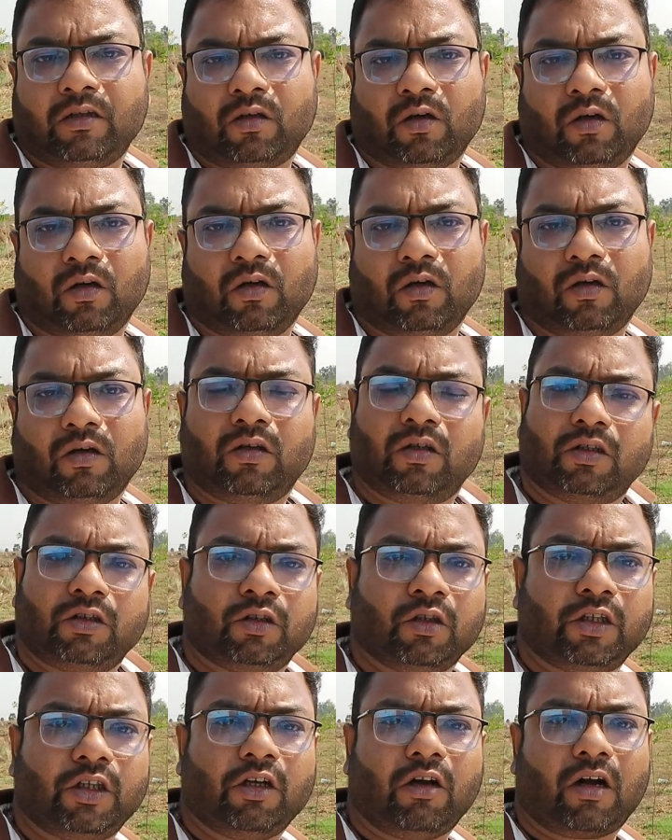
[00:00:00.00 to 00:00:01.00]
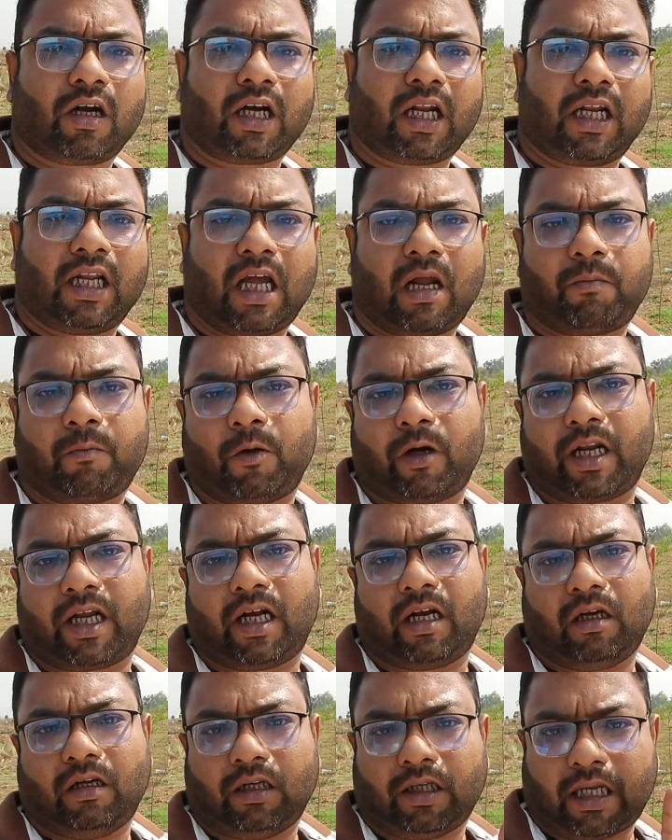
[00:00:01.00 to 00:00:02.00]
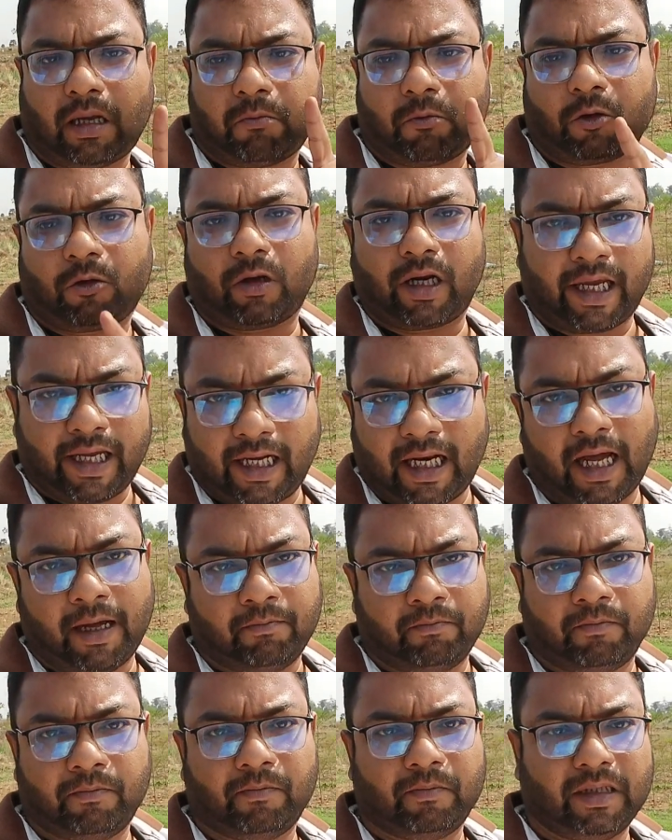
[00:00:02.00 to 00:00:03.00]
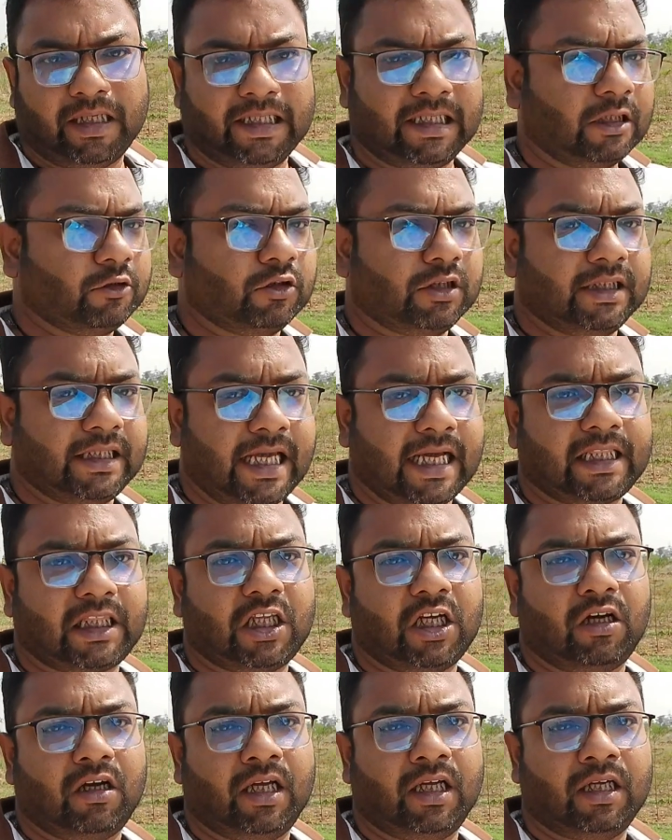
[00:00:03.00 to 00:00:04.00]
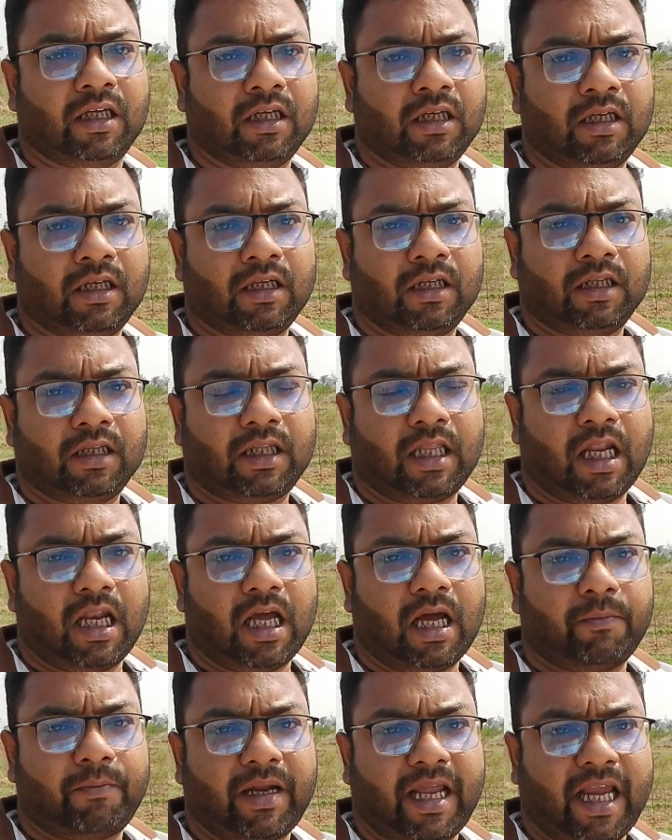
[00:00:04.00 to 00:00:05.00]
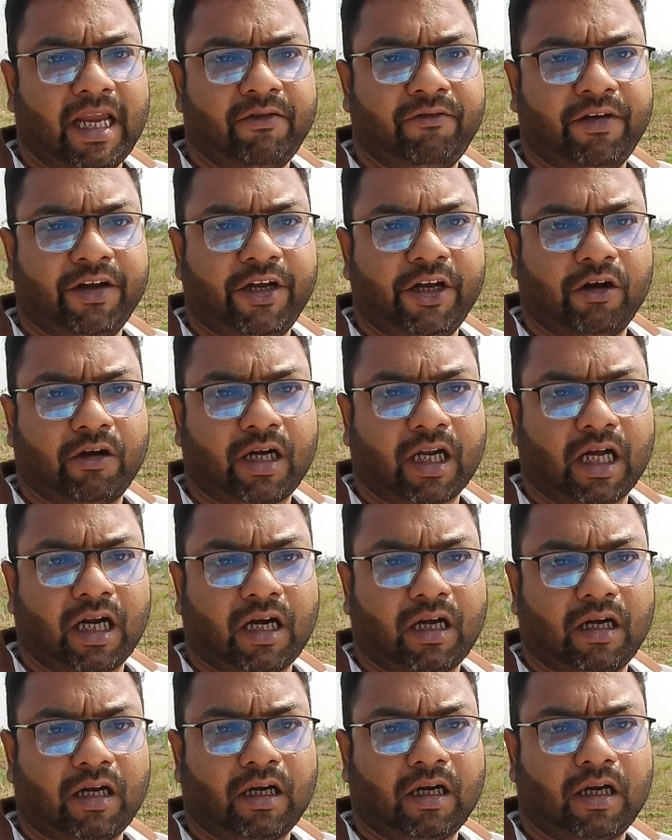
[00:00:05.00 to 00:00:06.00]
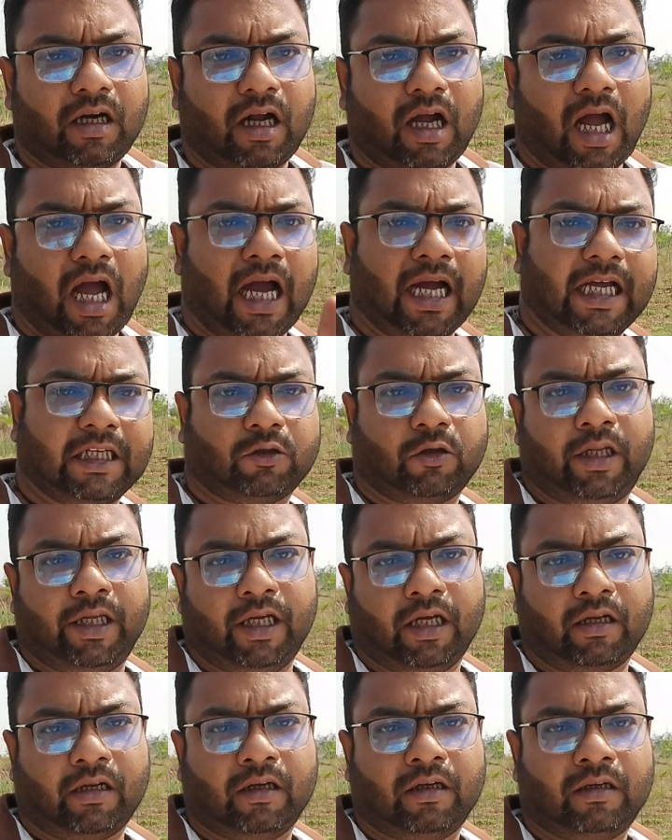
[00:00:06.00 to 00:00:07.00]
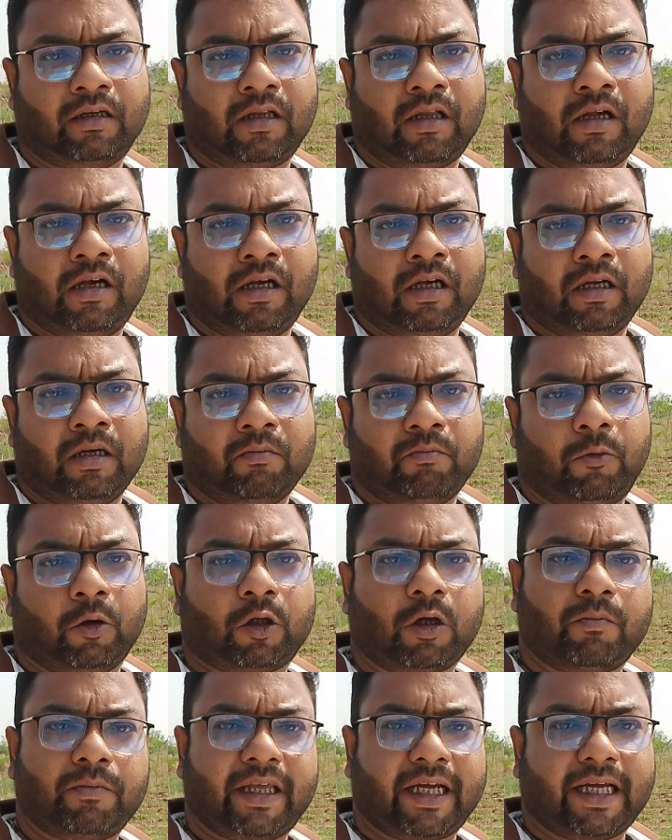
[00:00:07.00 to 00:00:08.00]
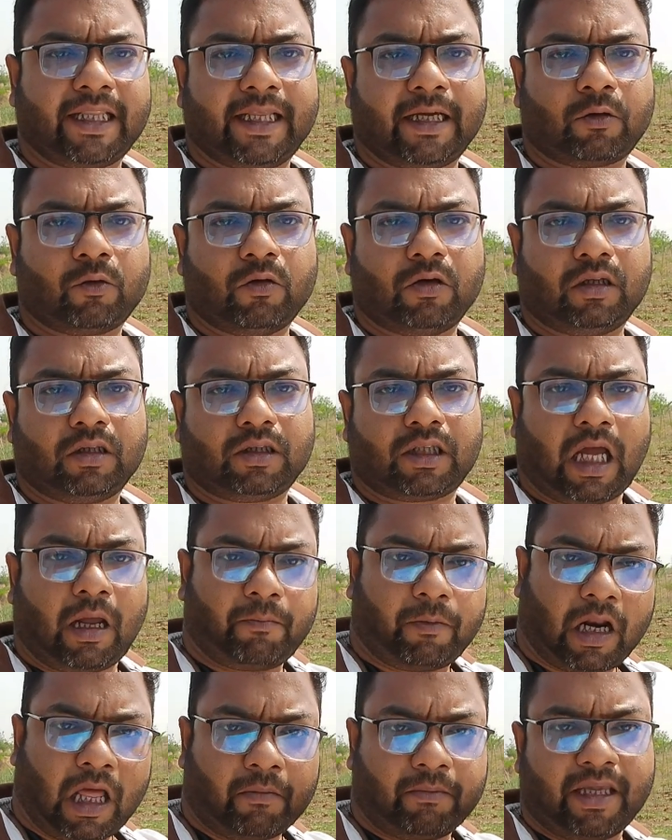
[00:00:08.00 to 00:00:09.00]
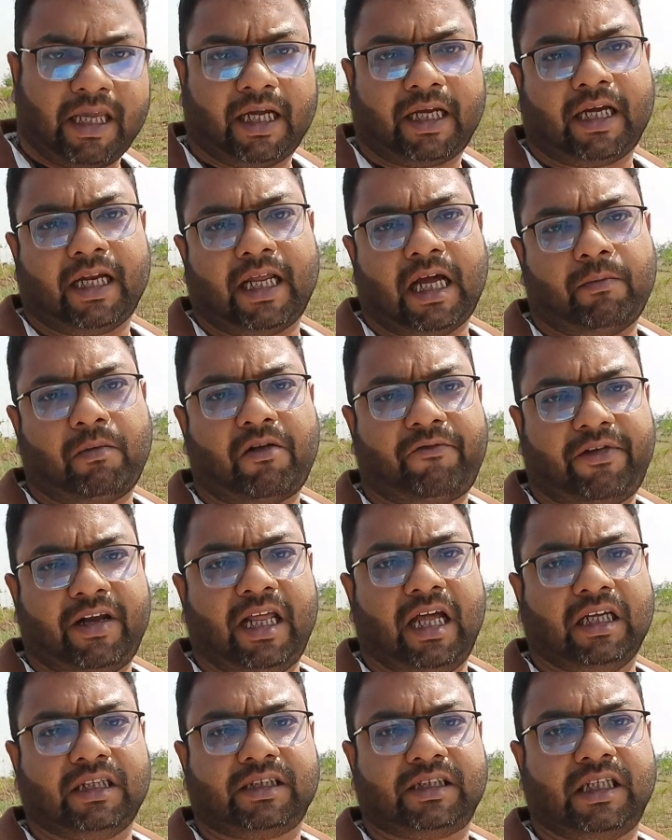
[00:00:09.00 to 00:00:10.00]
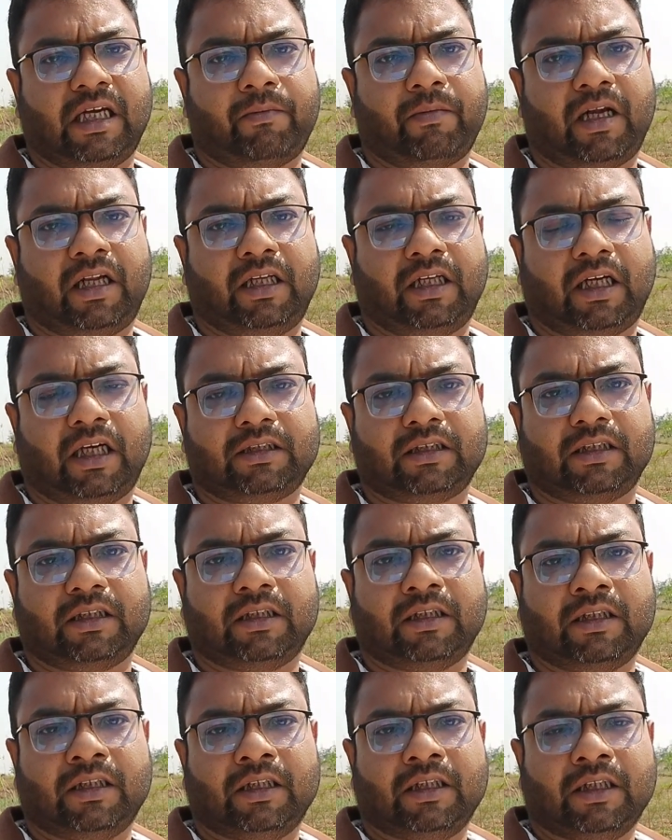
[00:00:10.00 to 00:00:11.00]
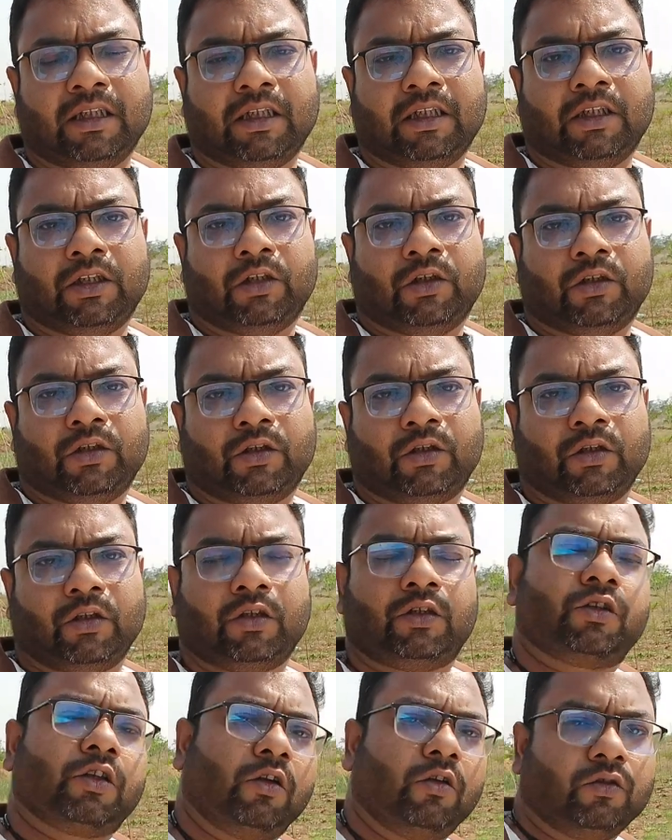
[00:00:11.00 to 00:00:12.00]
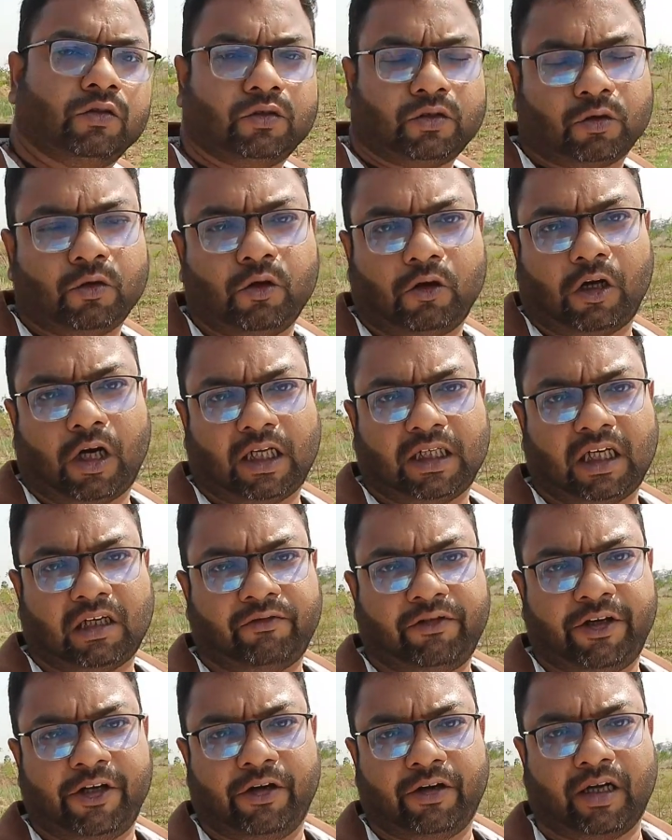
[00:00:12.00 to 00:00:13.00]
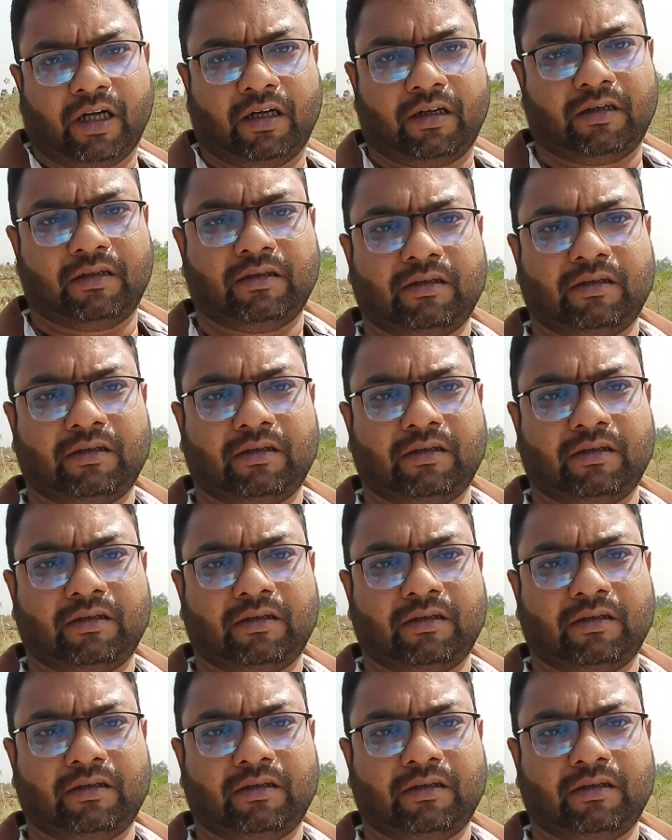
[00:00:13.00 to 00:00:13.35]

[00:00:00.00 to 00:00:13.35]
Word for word: তো যদি অন্ডাল এয়ারপোর্টের কেমন করে এলাম এটা যদি দেখতে হয় তাহলে আপনি এই ভিডিওটার আগে চলে যান প্রথম থেকে দেখুন তারপর আমি এখানে আবার ফিরে আসছি আপনাদের কাছে তো চলুন শুরু করা যাক ভিডিওটা